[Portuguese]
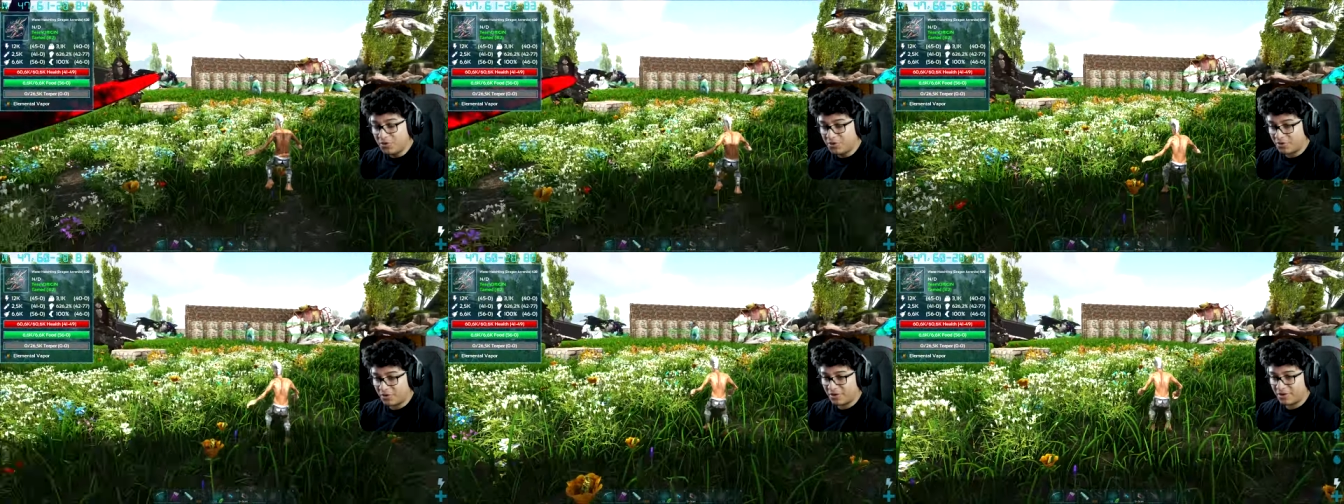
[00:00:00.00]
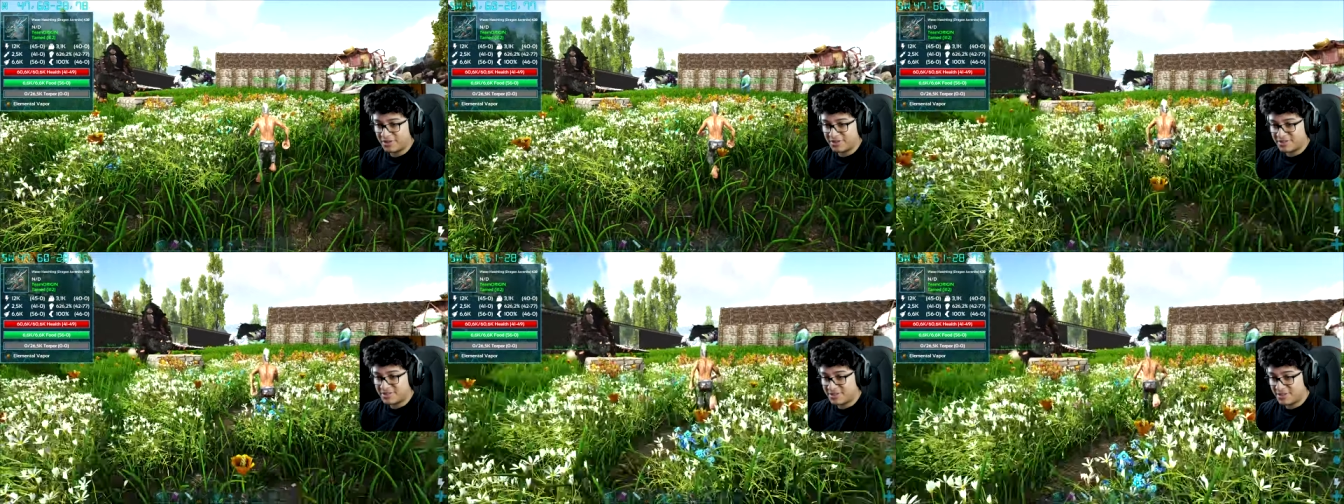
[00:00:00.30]
que eu
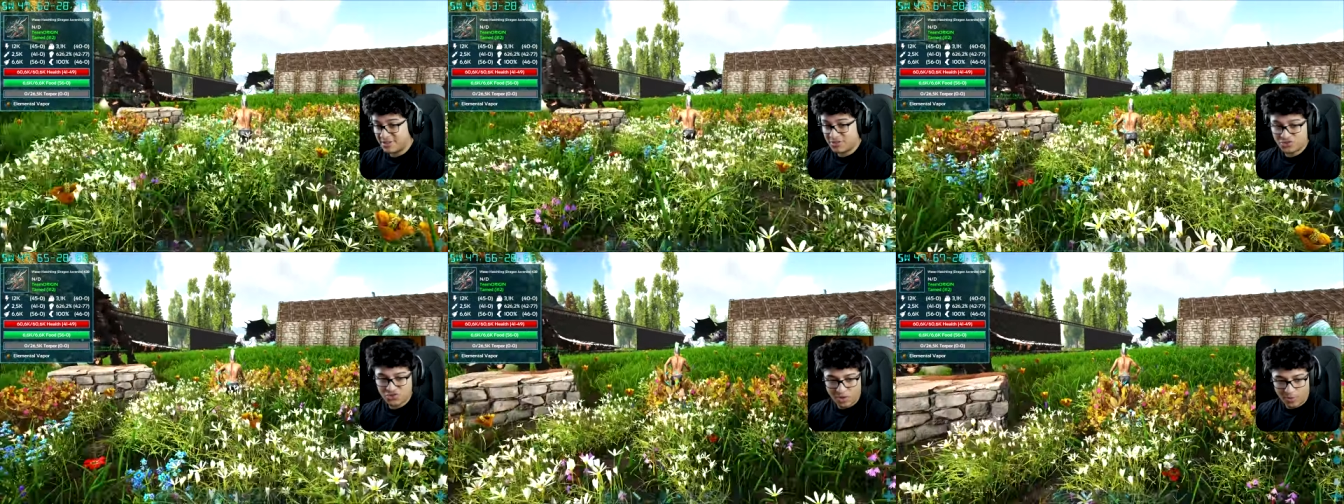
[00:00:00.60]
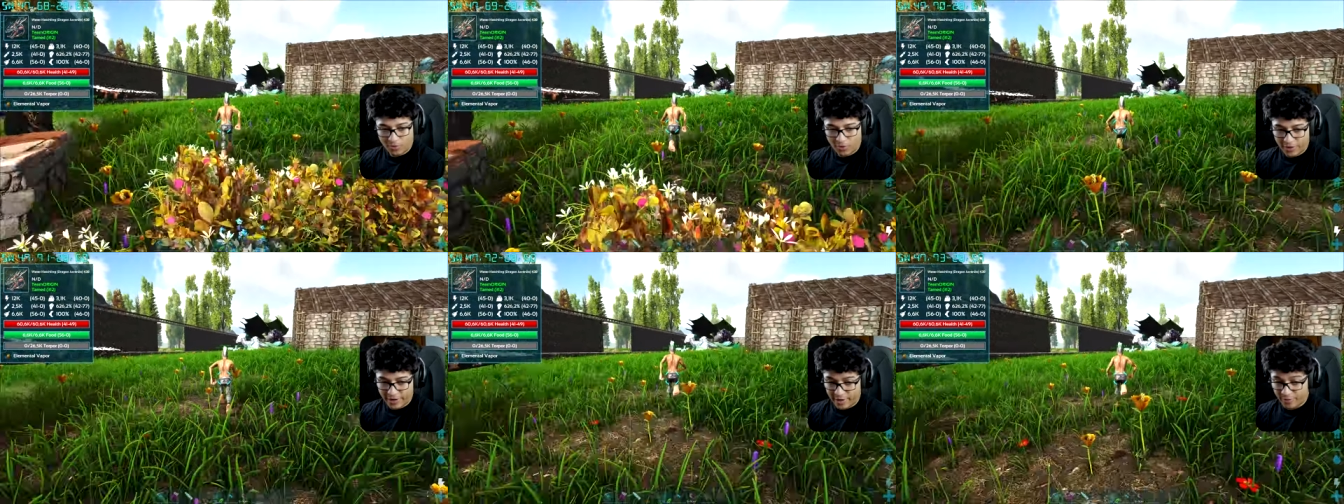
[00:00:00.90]
crescer e só
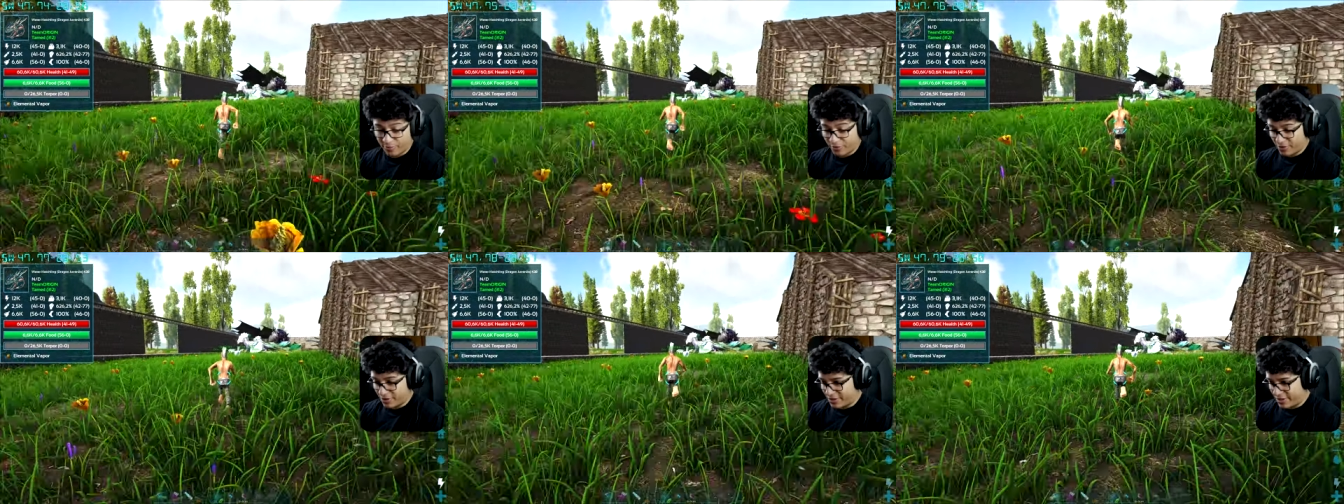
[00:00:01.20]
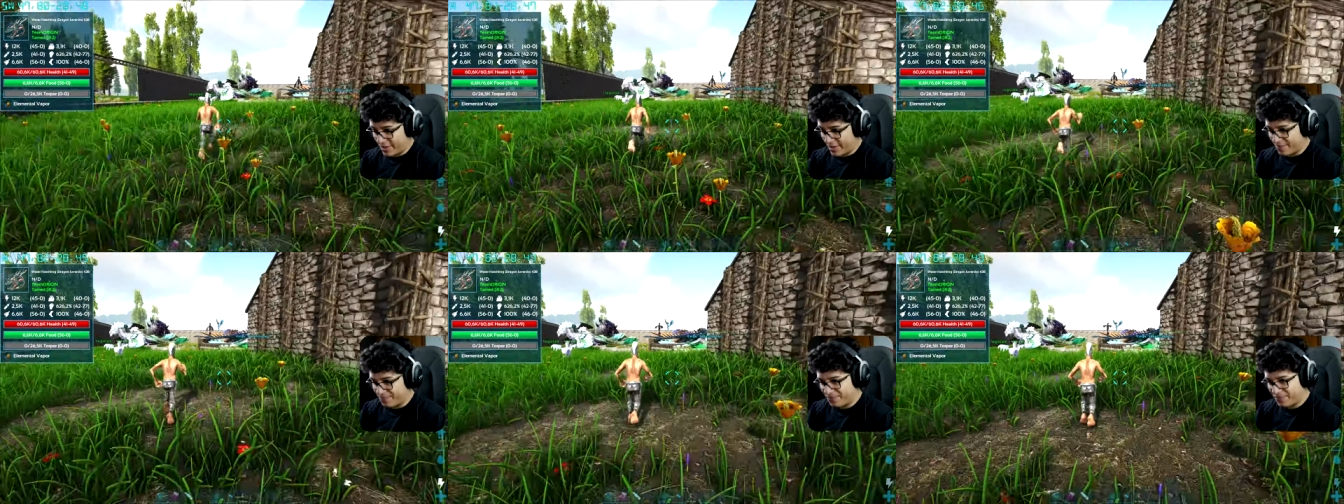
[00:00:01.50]
bora. Por
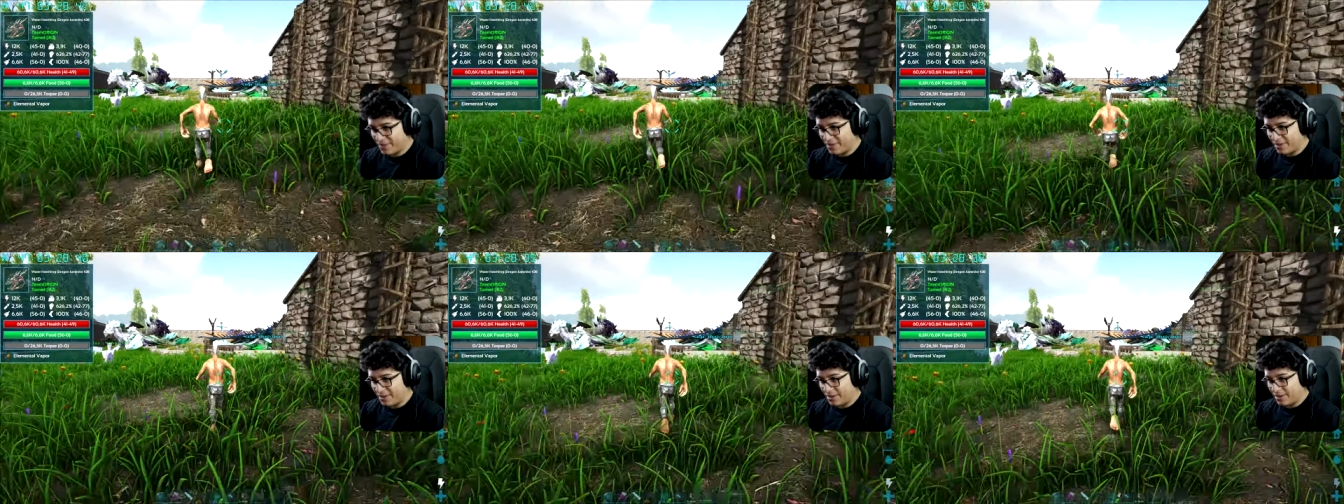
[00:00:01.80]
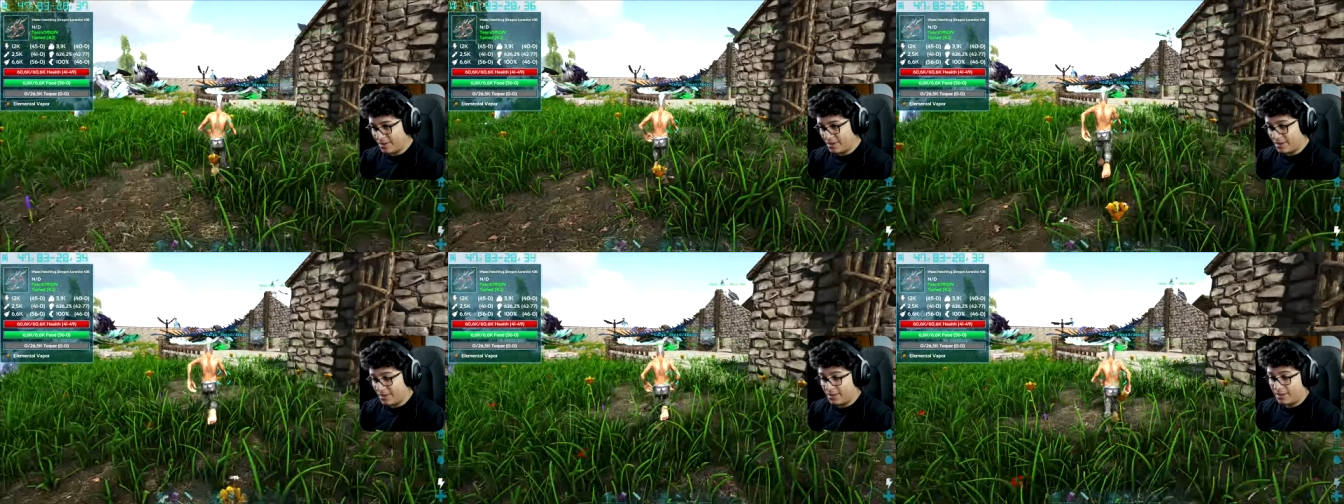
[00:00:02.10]
quê?
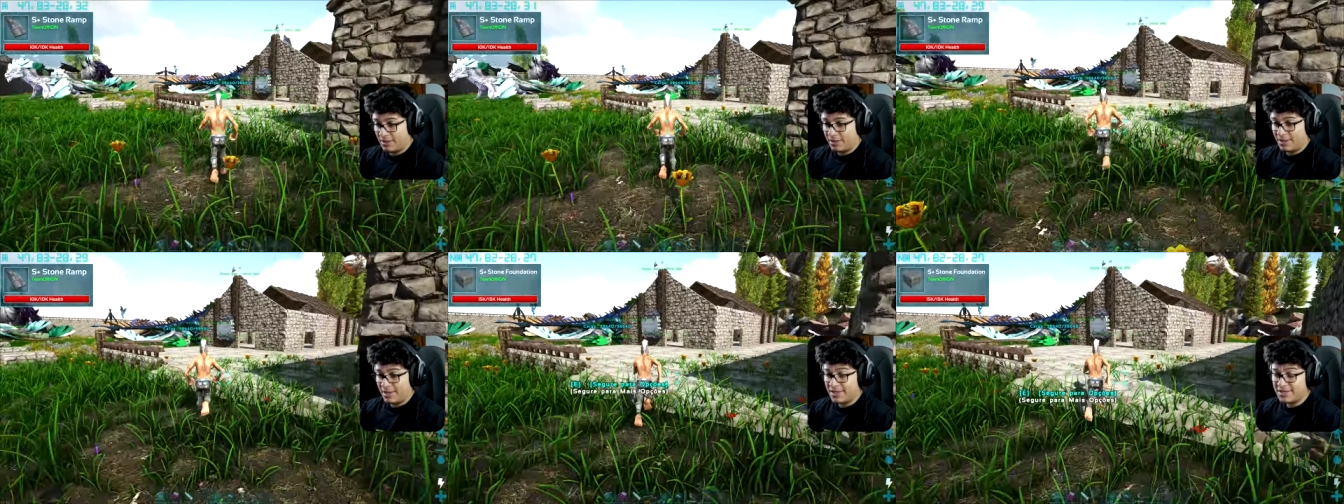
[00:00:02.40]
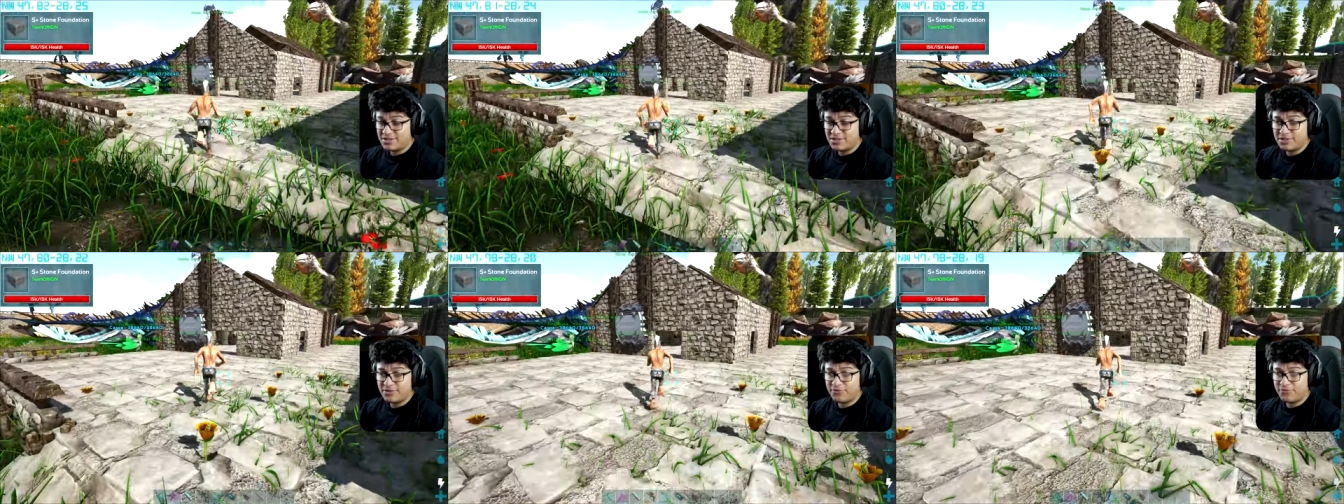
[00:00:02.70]

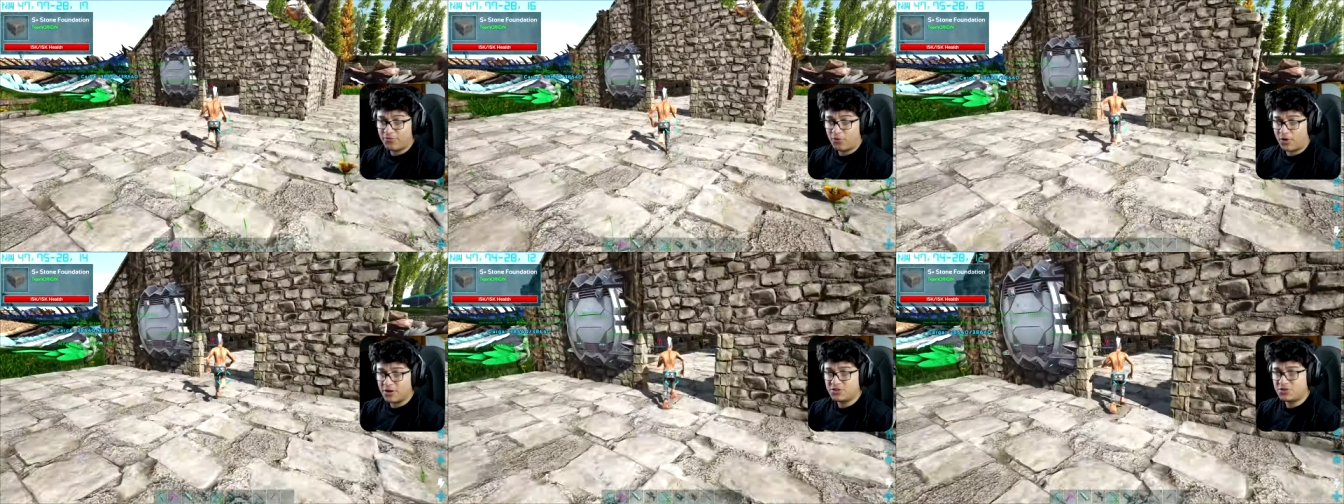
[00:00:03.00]
Esse Void